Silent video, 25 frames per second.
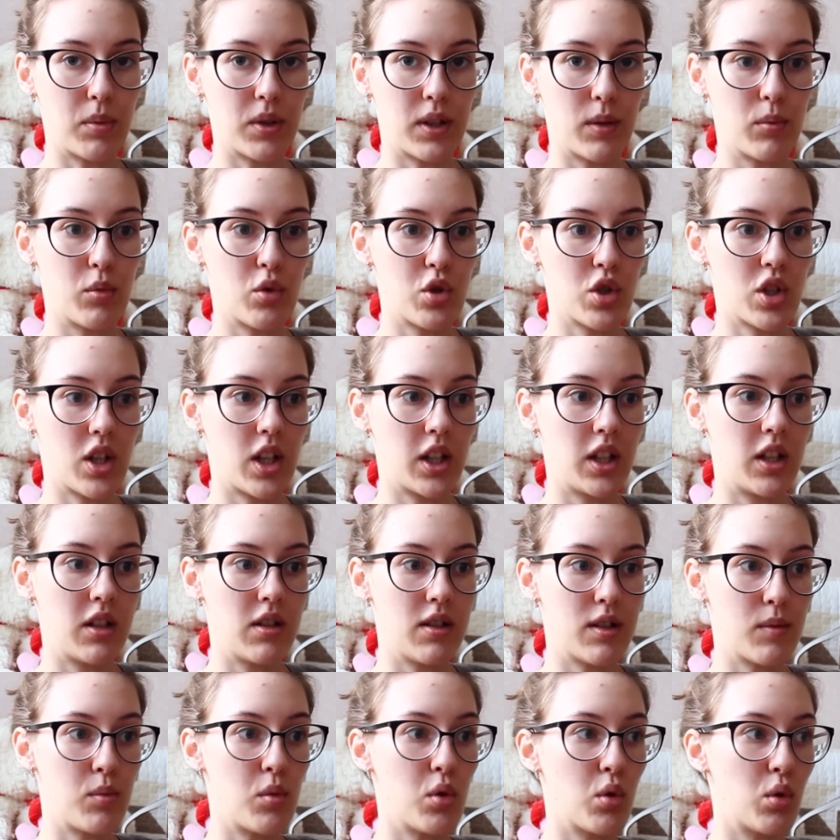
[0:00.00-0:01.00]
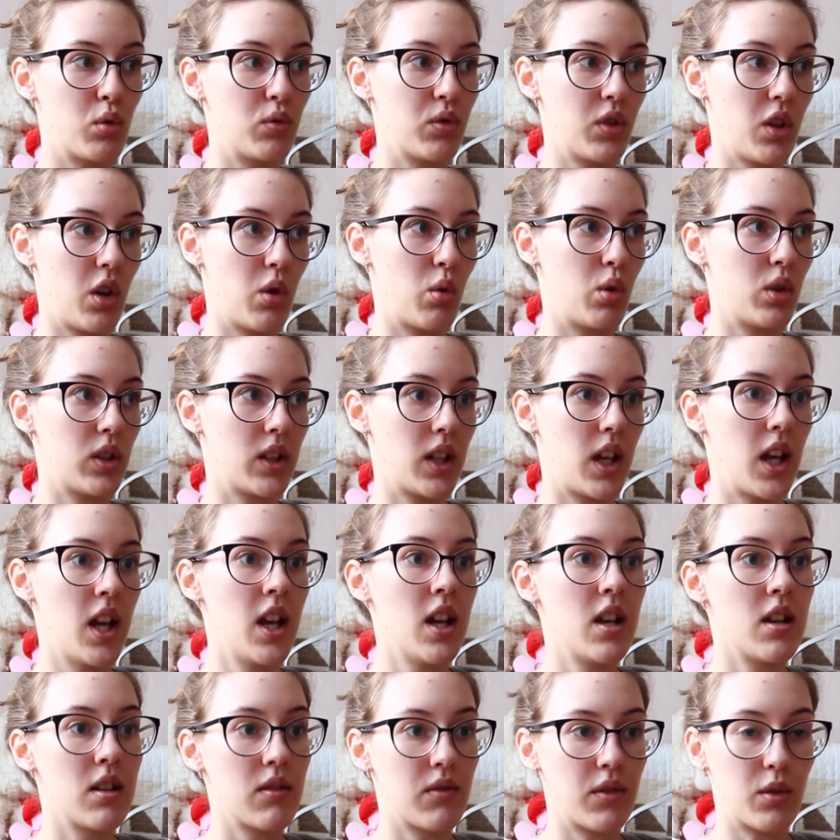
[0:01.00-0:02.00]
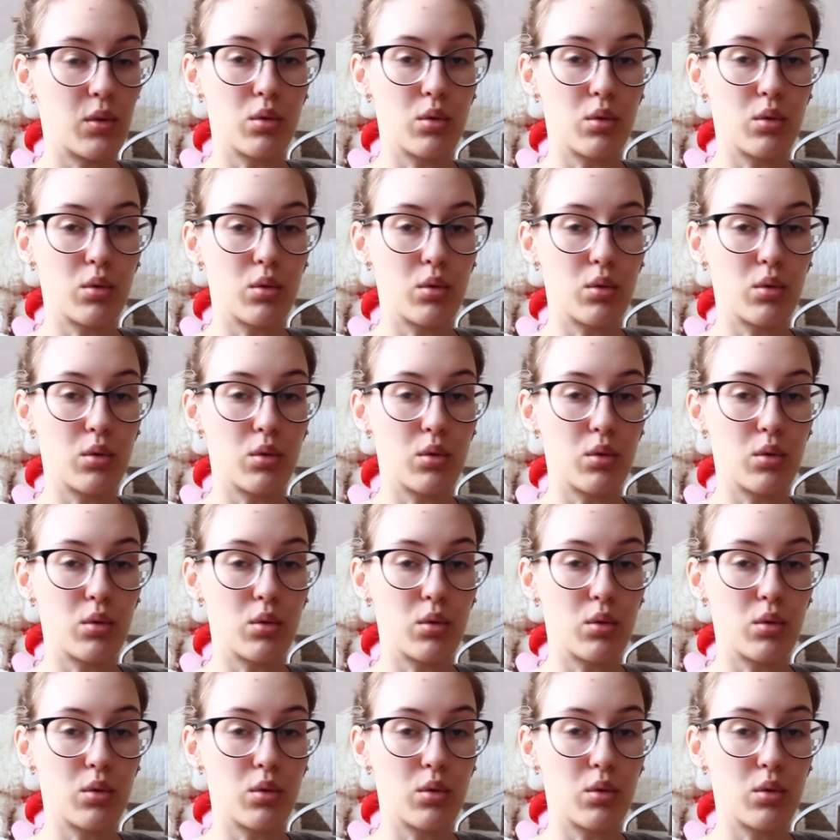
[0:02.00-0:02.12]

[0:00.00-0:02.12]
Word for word: потому что они не смогут в какую-то в